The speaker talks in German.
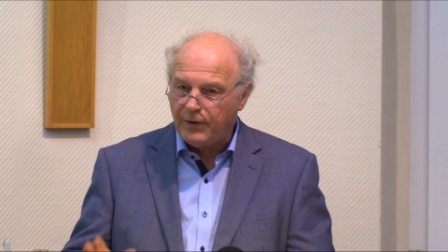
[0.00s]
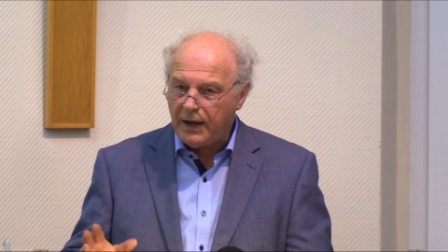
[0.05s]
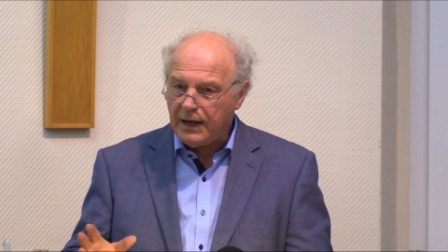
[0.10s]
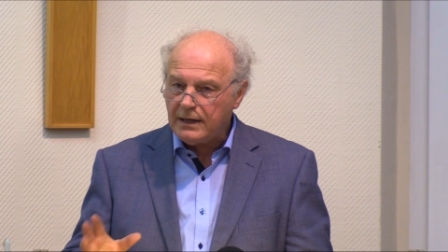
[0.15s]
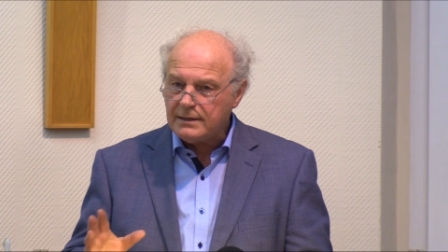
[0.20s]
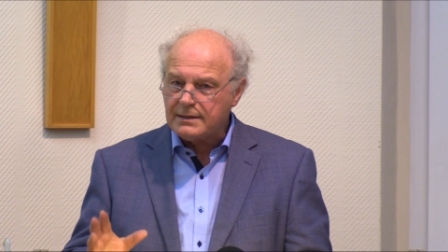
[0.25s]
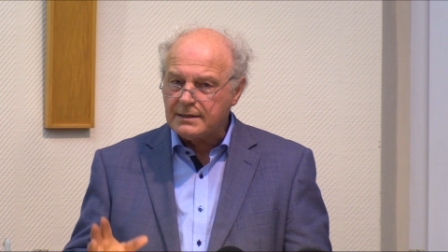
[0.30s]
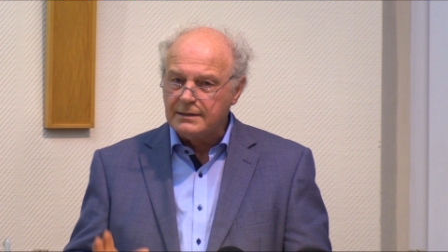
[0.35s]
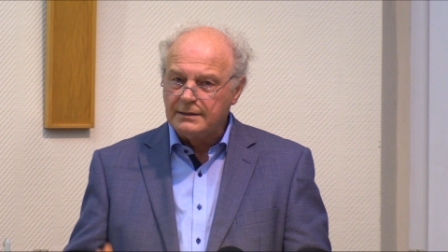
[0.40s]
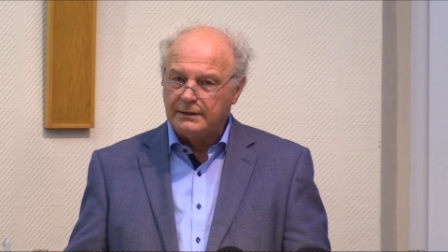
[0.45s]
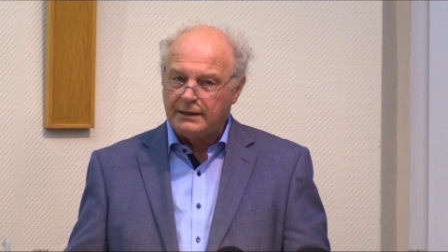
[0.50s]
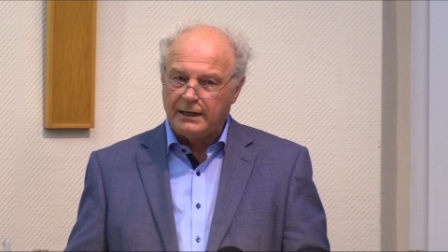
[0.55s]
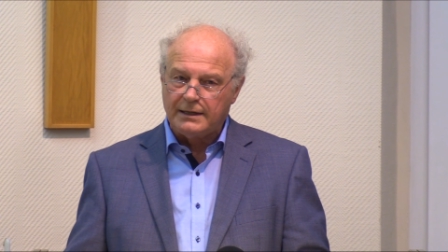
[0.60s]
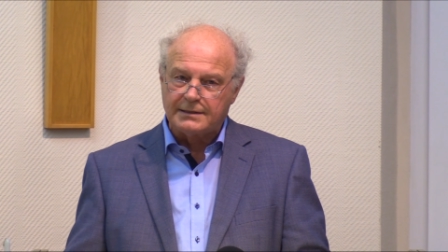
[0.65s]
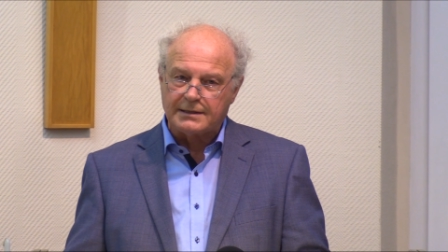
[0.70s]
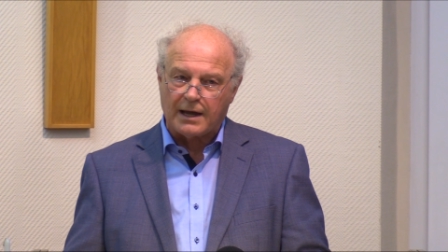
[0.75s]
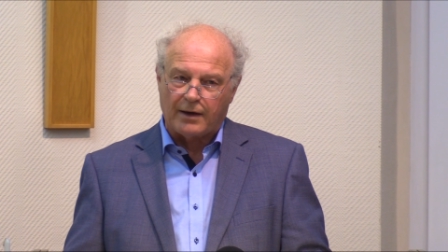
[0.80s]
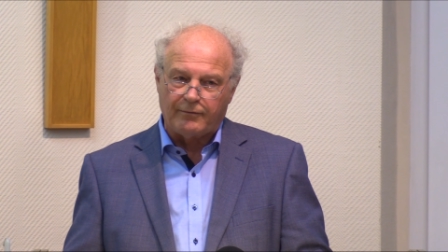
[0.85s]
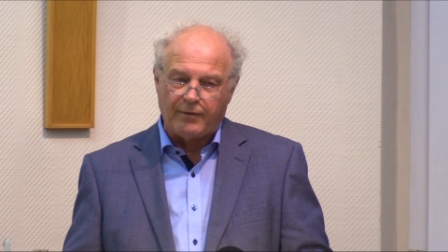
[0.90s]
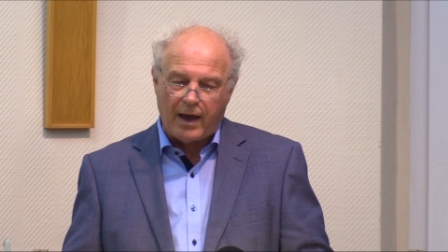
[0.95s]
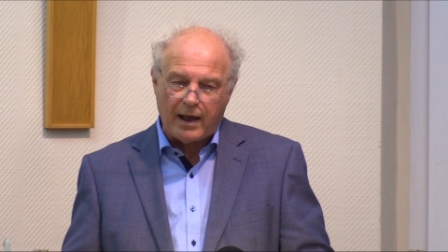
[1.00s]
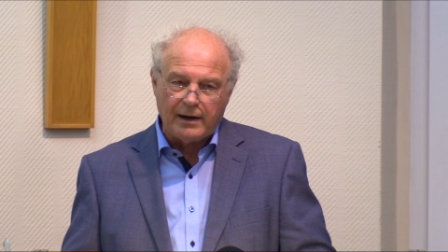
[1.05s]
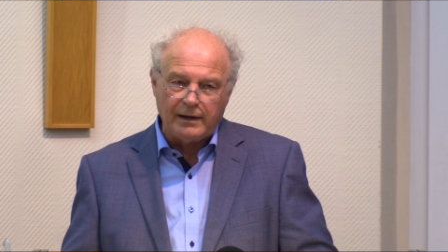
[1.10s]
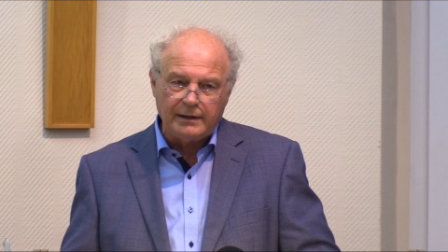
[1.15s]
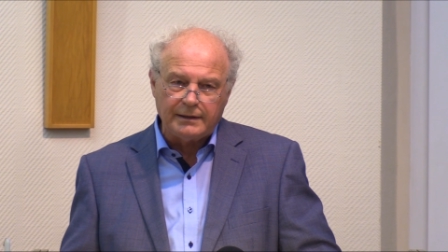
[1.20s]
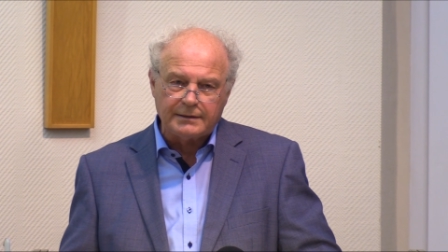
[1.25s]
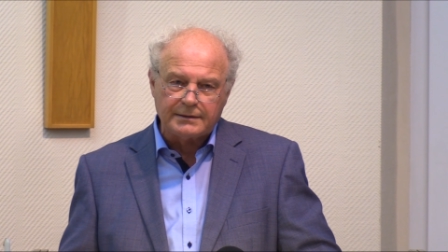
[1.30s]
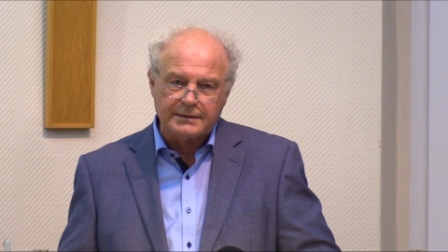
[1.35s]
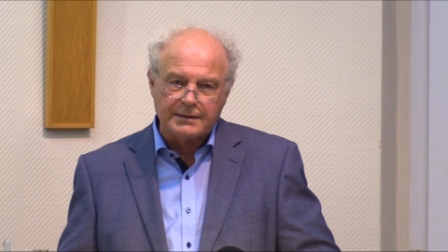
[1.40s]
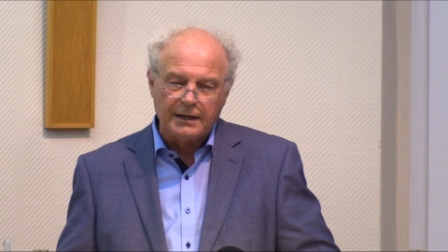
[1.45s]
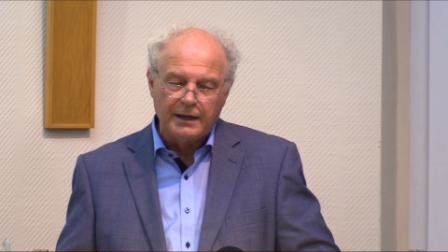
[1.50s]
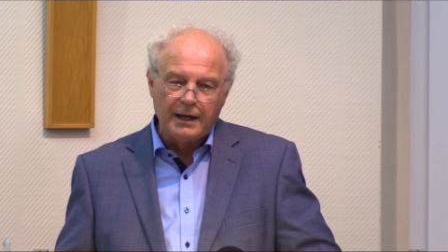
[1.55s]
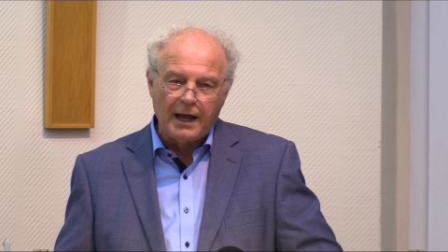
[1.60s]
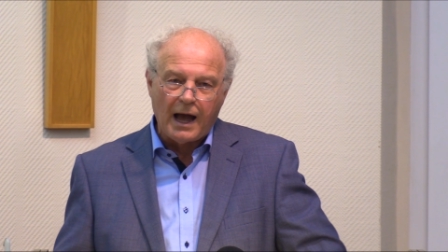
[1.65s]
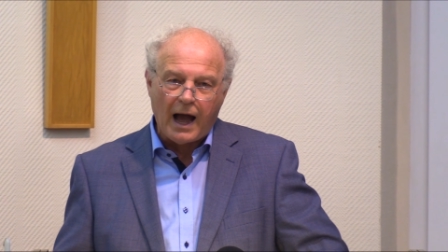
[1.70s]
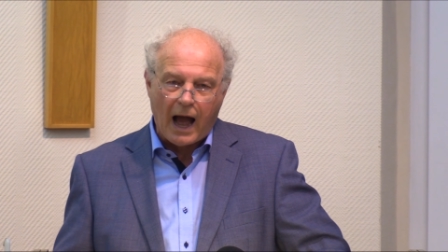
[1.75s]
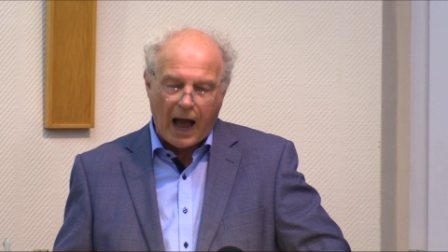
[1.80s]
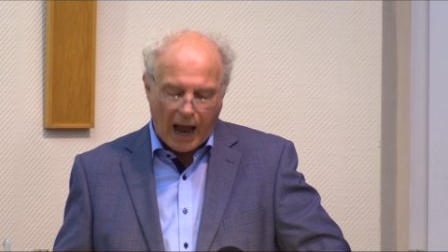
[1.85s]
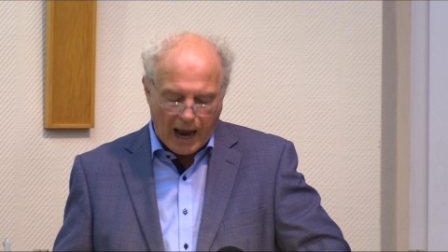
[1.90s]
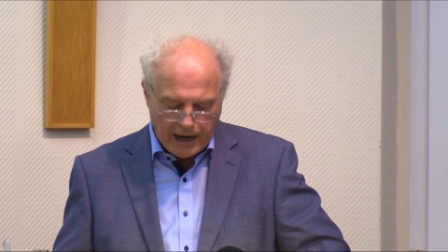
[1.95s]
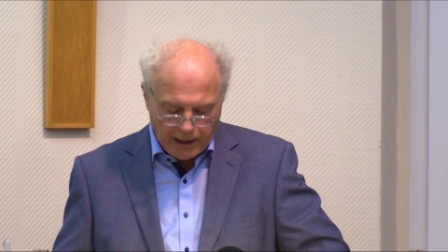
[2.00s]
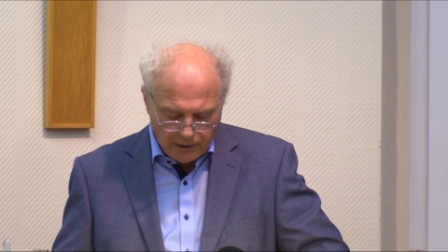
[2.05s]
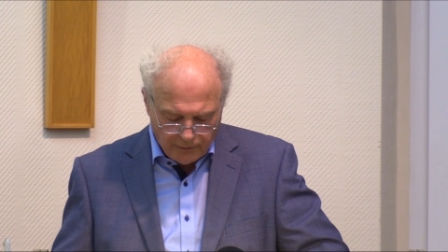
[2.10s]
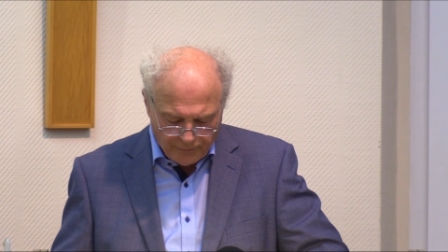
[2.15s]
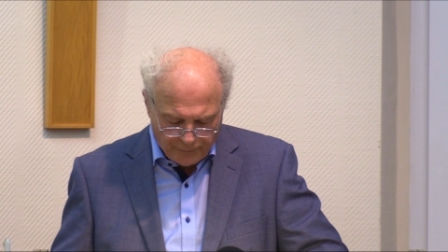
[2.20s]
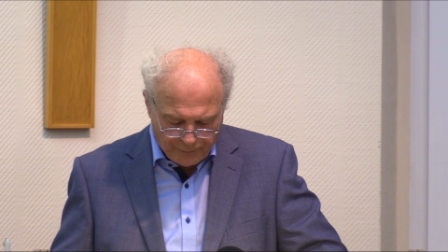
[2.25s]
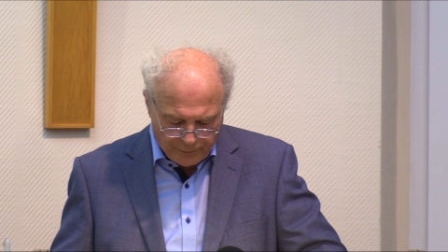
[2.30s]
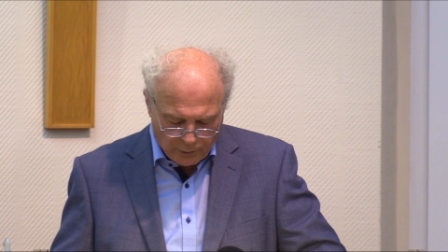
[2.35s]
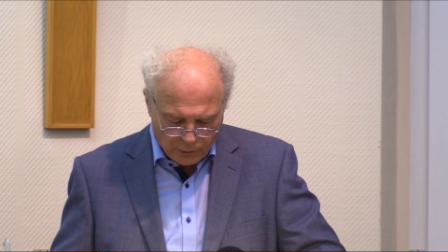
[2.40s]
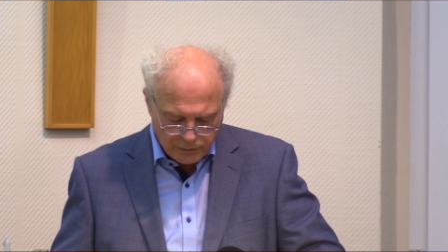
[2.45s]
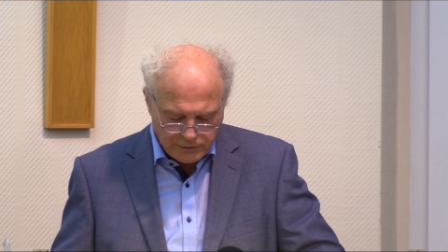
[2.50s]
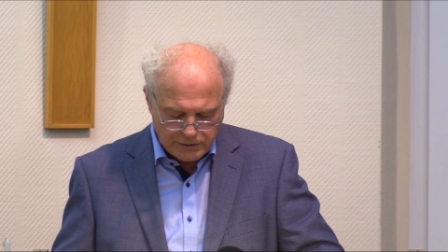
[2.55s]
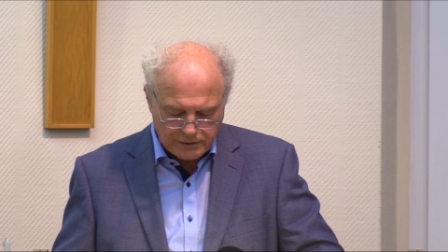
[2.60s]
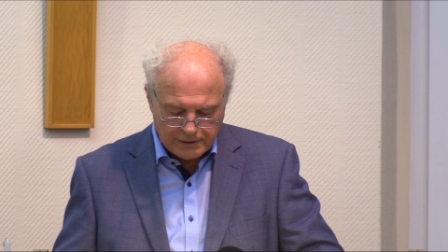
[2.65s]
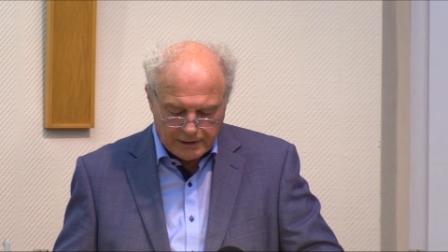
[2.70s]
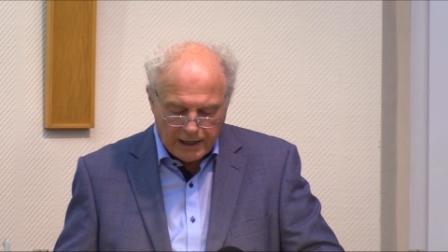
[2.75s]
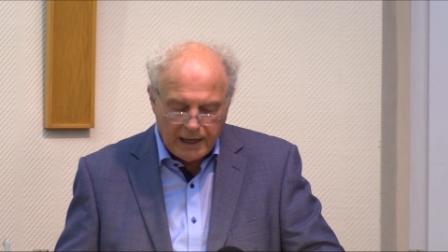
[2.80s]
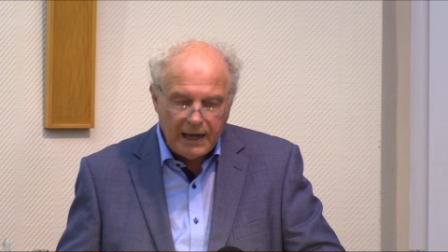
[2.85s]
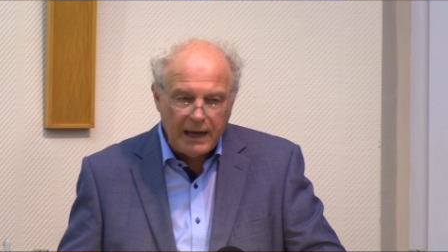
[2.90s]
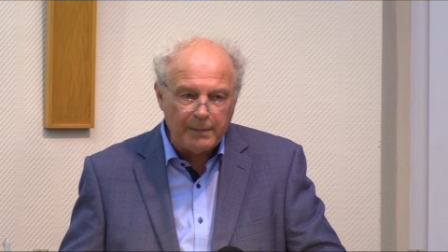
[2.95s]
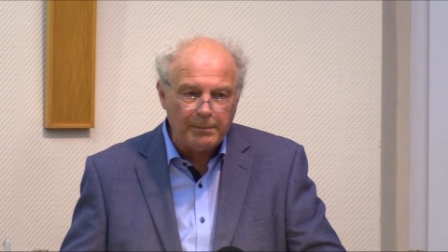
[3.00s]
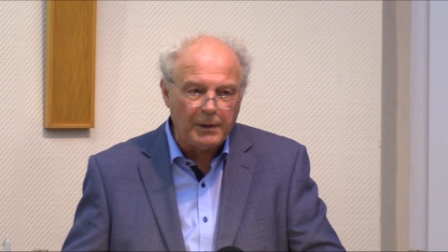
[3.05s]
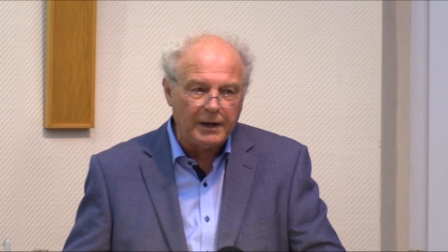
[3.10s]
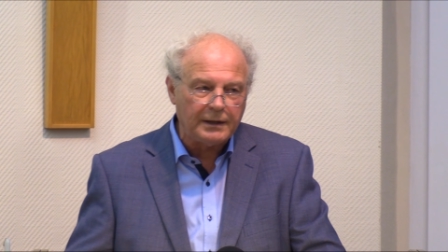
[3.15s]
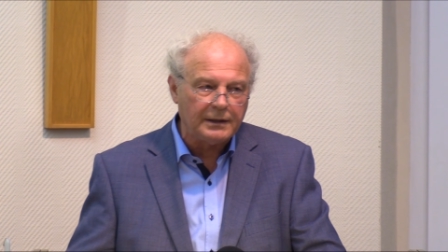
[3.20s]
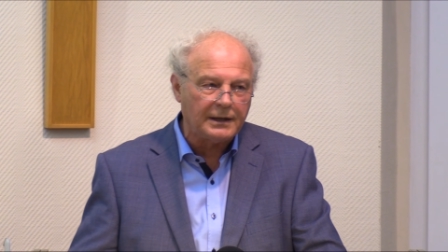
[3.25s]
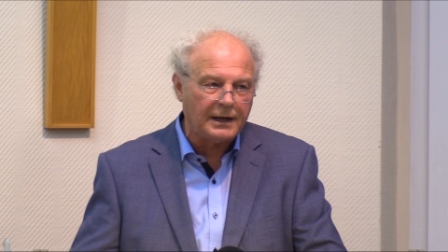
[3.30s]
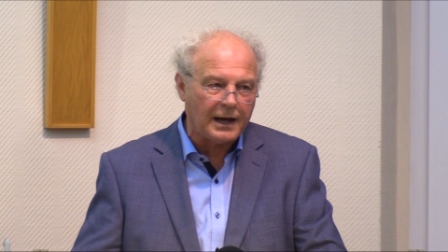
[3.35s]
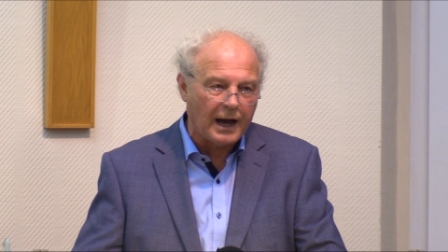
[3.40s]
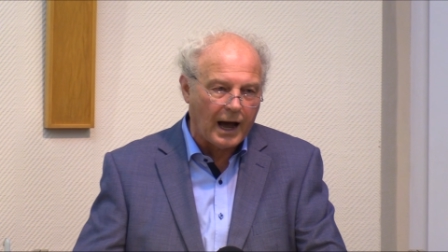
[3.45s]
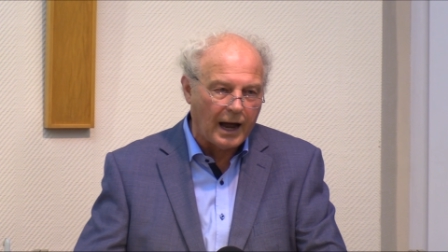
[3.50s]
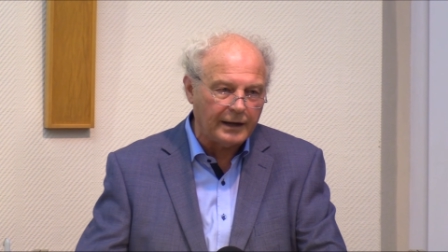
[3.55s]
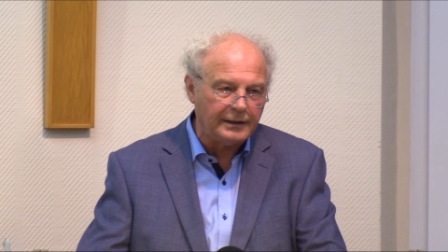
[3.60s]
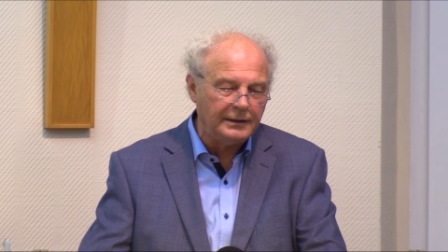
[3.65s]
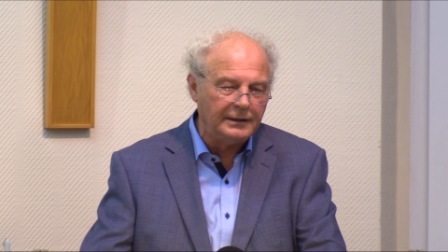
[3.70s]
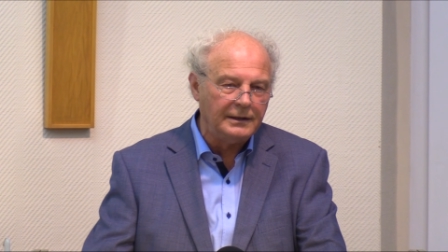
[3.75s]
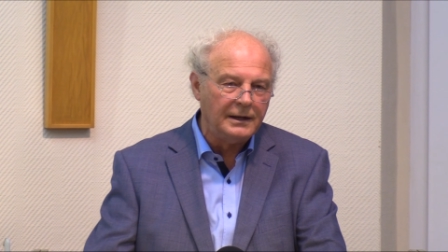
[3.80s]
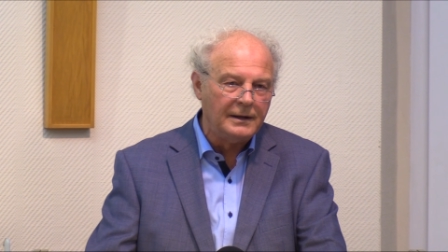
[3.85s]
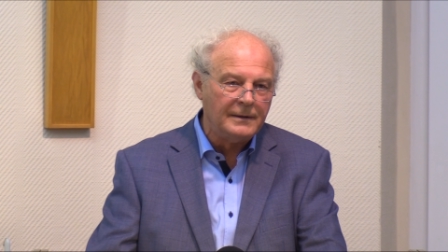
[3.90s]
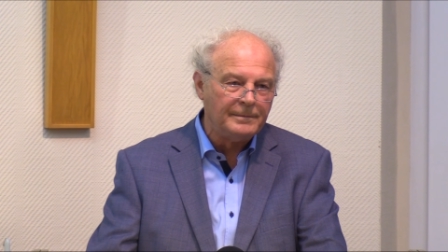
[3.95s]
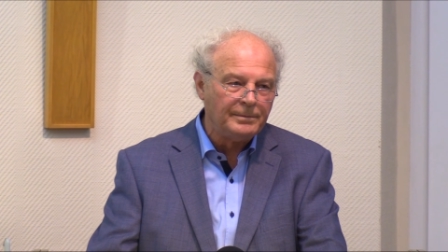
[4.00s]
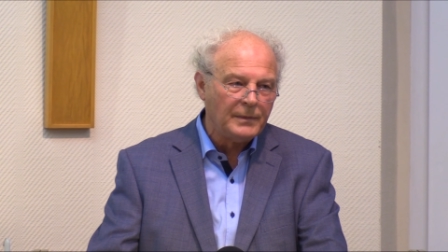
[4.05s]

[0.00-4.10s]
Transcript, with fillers: Wesen dieser Welt Einfluss nehmen kann